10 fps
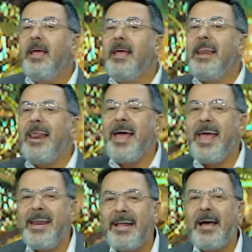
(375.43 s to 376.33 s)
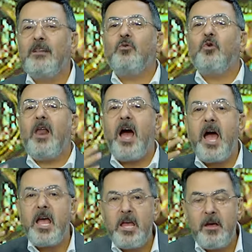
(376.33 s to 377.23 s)
العين عنده
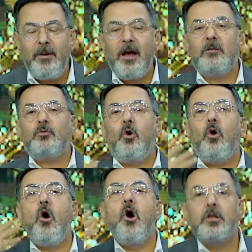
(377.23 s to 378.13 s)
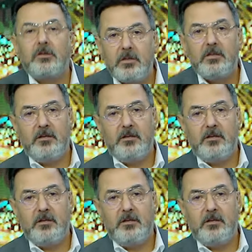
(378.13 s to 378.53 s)
لعيبة تخض